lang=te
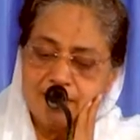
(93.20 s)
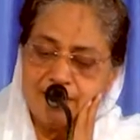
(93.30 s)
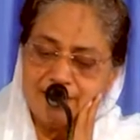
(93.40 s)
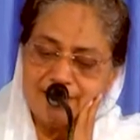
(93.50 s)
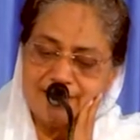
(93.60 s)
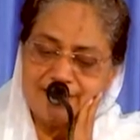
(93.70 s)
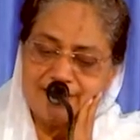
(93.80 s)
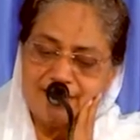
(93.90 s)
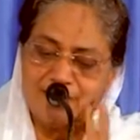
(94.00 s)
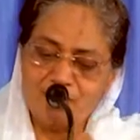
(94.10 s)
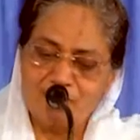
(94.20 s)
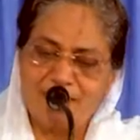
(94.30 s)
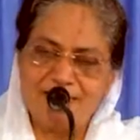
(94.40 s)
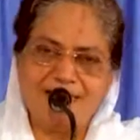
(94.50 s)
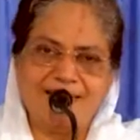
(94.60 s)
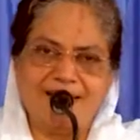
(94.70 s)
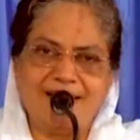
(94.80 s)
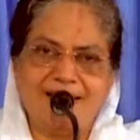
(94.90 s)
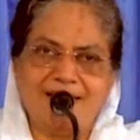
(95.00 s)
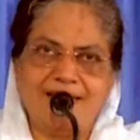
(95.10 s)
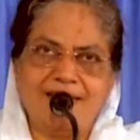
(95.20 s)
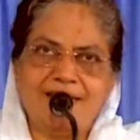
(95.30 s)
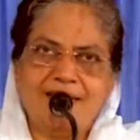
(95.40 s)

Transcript: కాబట్టి ఇక్కడ దేవుని మంచితనాన్ని